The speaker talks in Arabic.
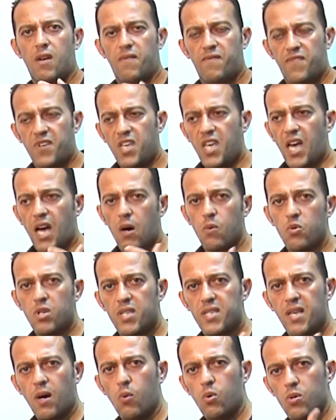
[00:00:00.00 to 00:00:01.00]
فيه او
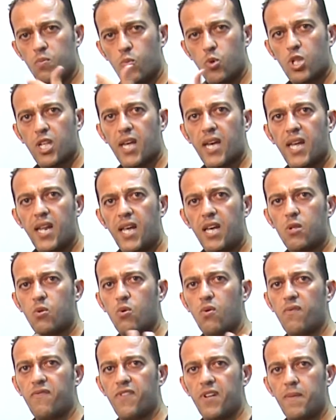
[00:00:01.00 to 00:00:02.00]
يزود
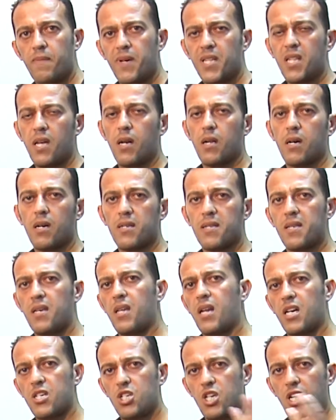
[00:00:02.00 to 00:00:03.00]
مدخلاته في المدى
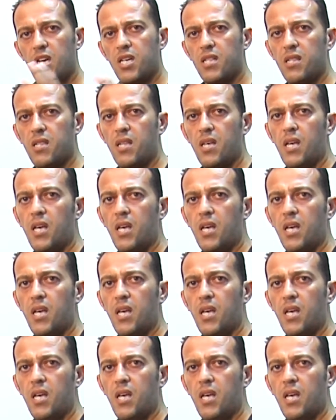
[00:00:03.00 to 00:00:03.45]
القصير عشان